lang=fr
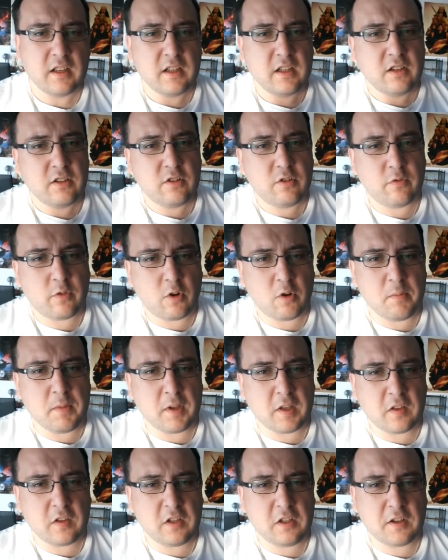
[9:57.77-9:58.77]
Je vous
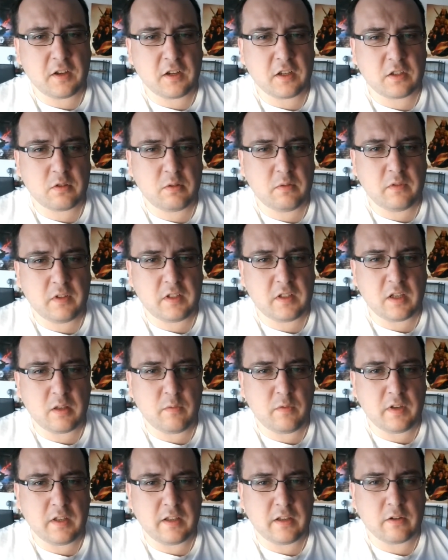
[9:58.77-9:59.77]
remercie d'avoir suivi cette
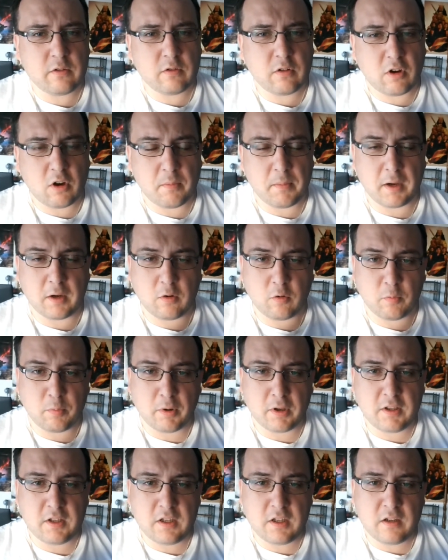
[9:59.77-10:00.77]
vidéo en ma
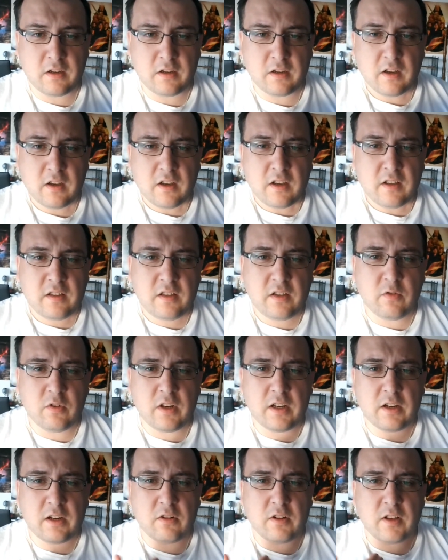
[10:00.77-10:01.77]
compagnie. Si vous
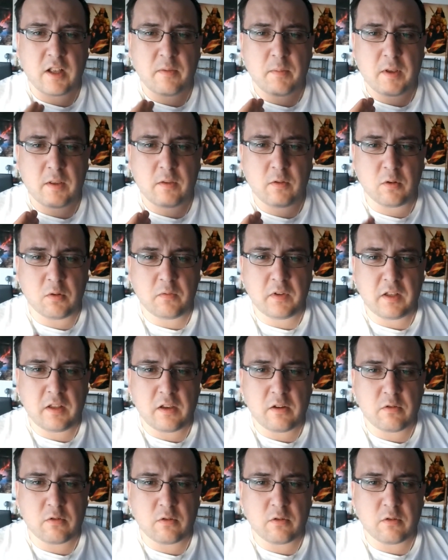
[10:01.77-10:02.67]
voulez connaître mes autres vidéos,